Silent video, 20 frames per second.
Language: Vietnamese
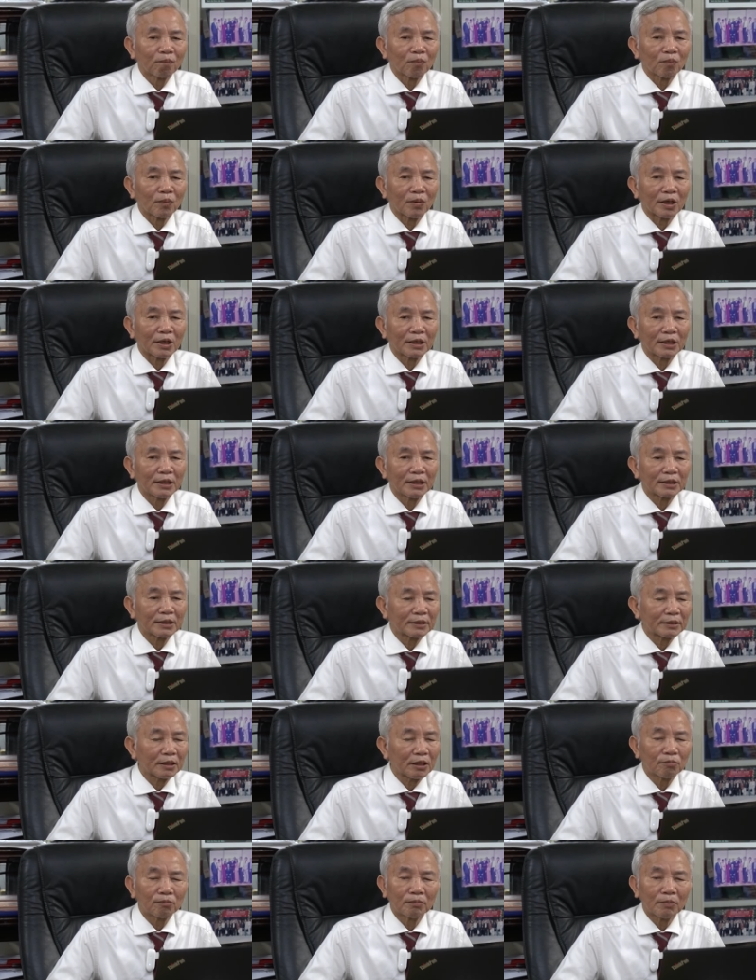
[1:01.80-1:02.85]
mà khi
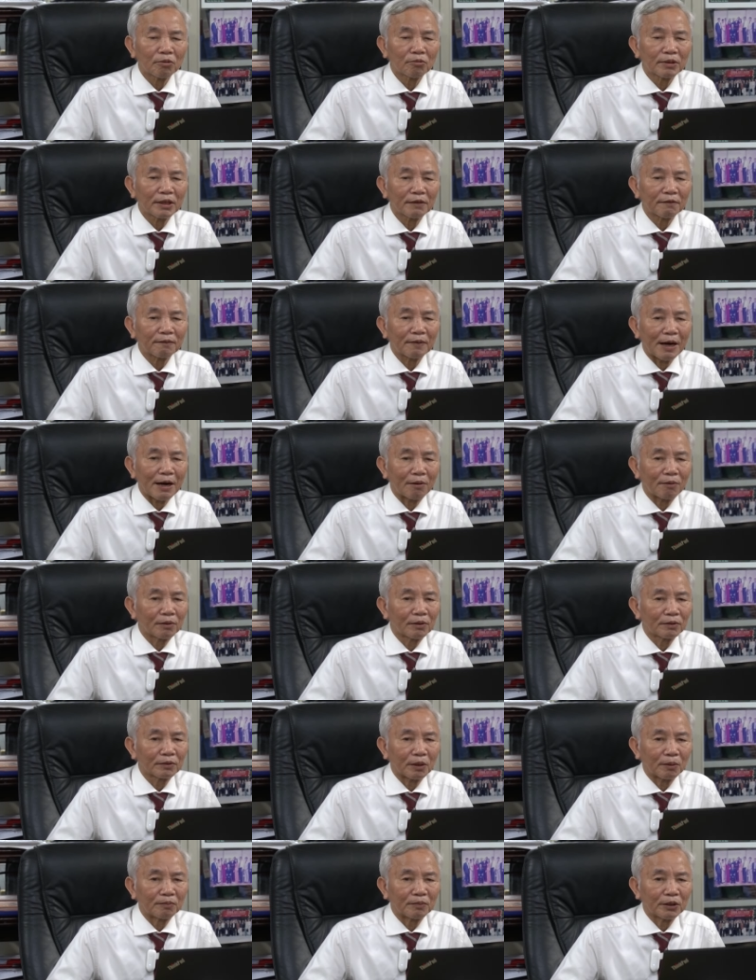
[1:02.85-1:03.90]
không bốc hết vào
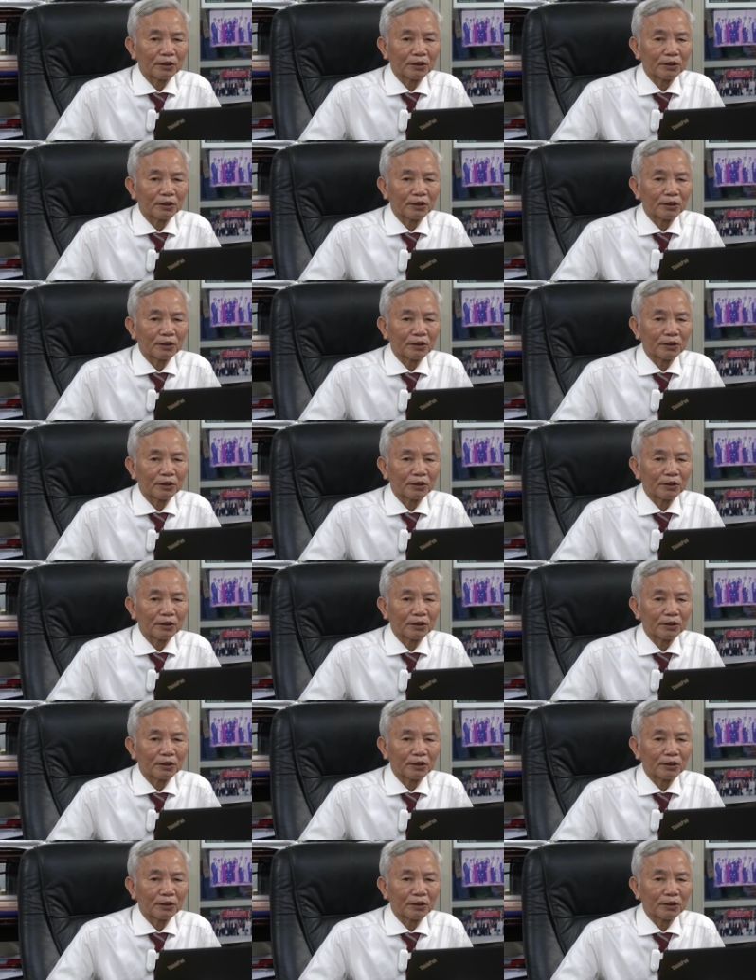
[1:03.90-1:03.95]
thậm